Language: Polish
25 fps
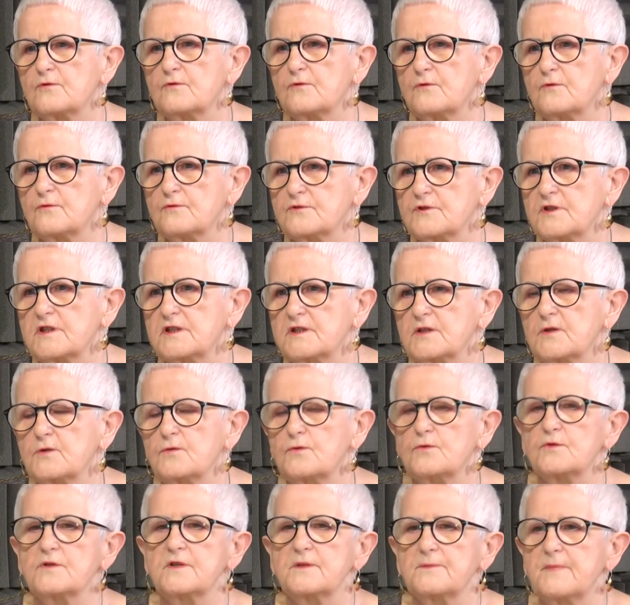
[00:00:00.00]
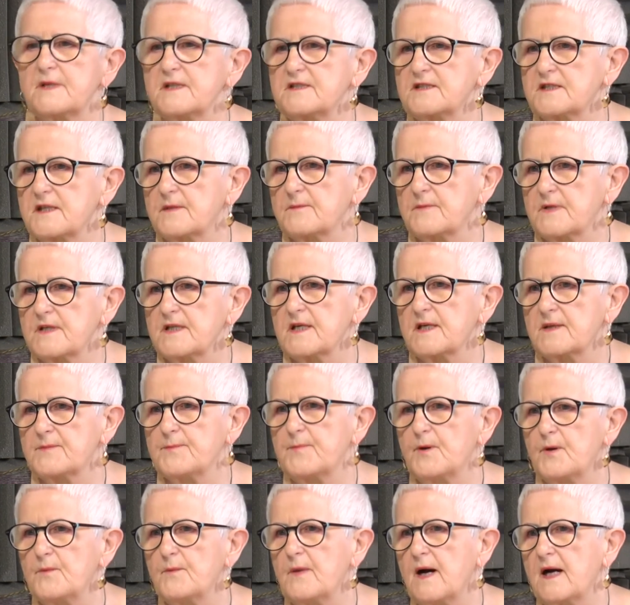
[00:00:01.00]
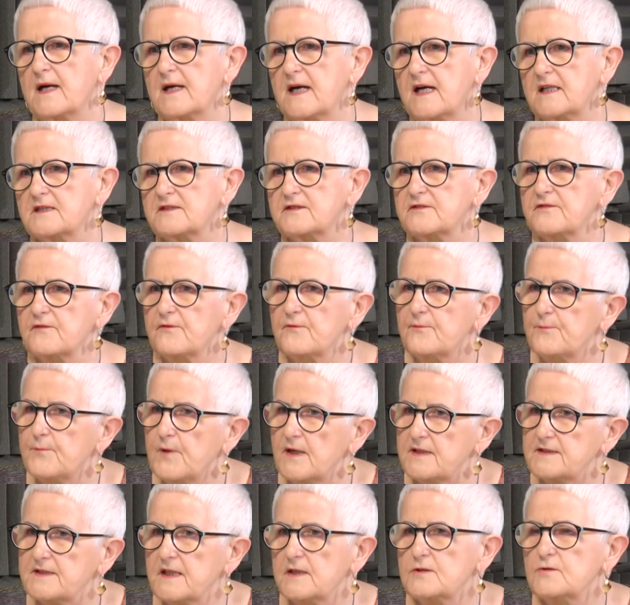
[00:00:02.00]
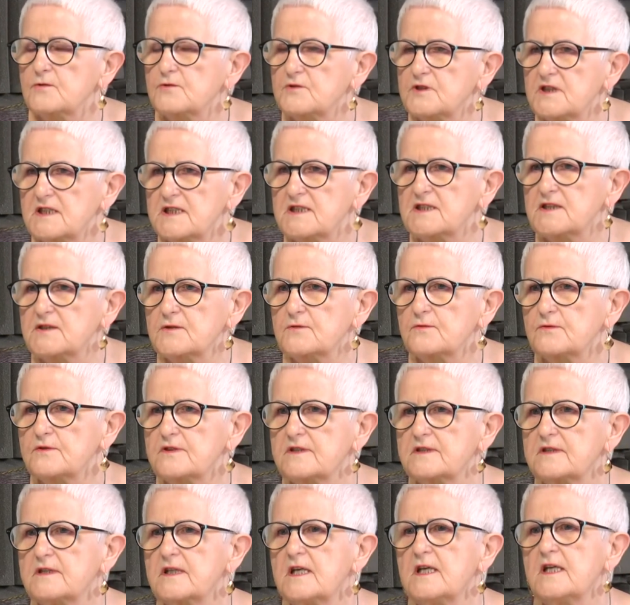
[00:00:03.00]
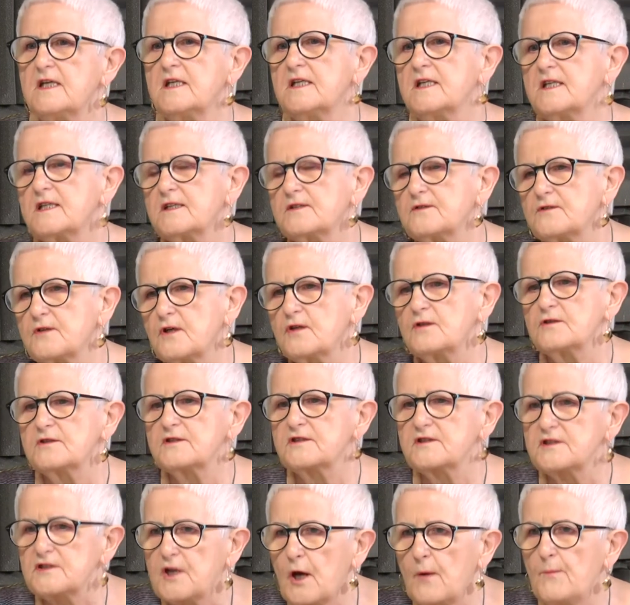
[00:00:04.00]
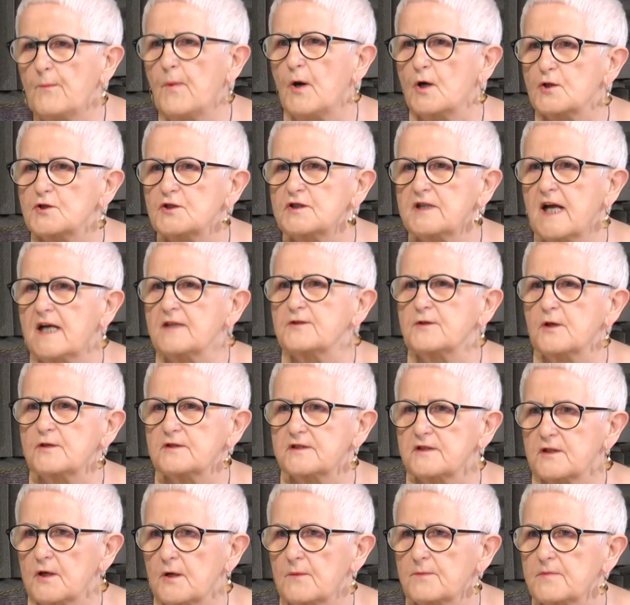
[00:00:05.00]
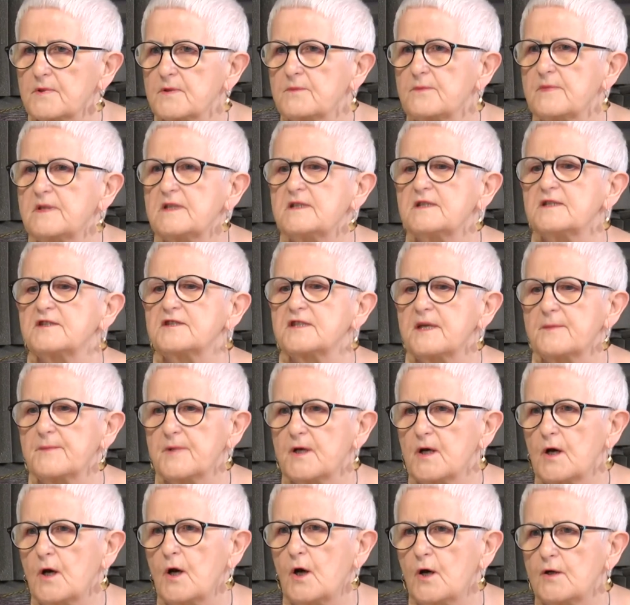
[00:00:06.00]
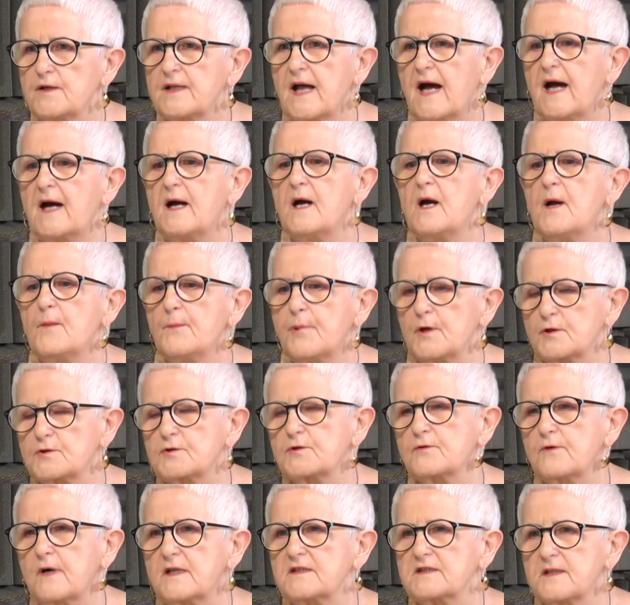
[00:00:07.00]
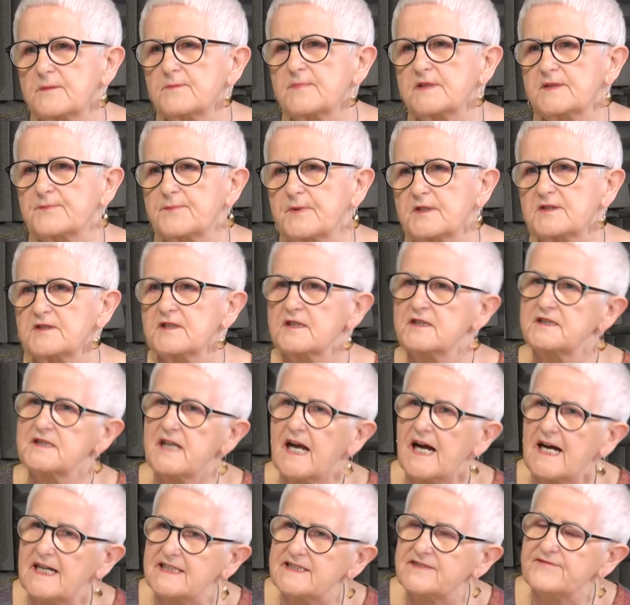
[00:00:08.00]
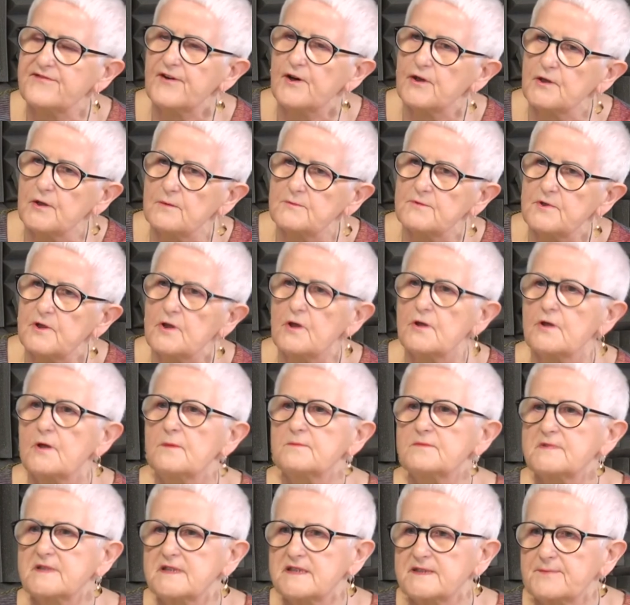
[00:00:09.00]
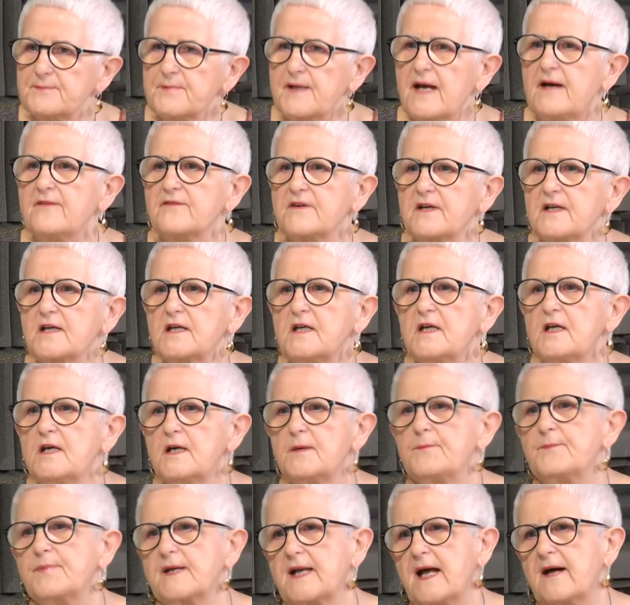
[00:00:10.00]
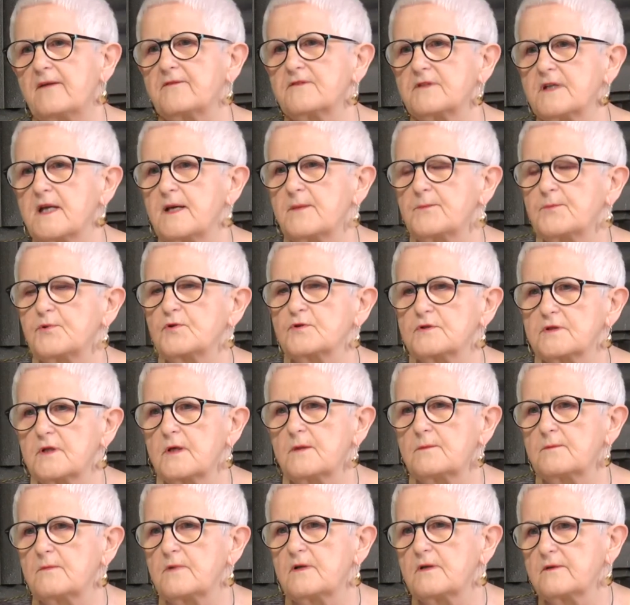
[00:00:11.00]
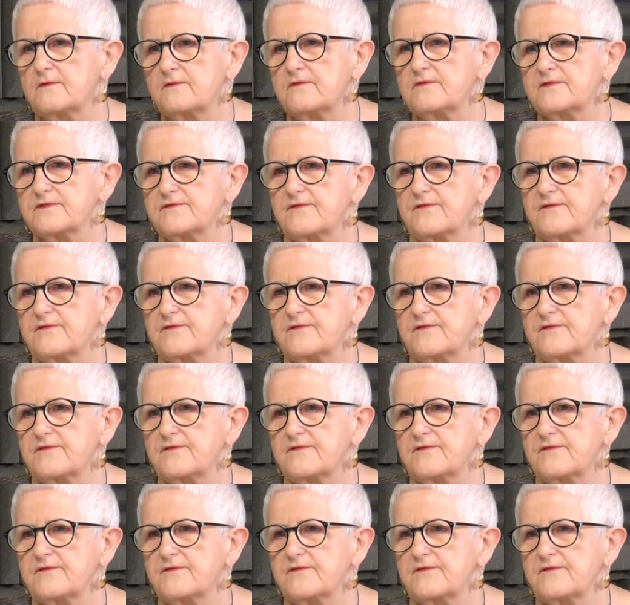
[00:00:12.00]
użytku i będziemy jej pomagać w płaceniu czynszu no co można, to zrobimy, żeby ona poczuła się bezpieczniejsza, a, kto... a swoją drogą te sprawy mhm. prawne pójdą w A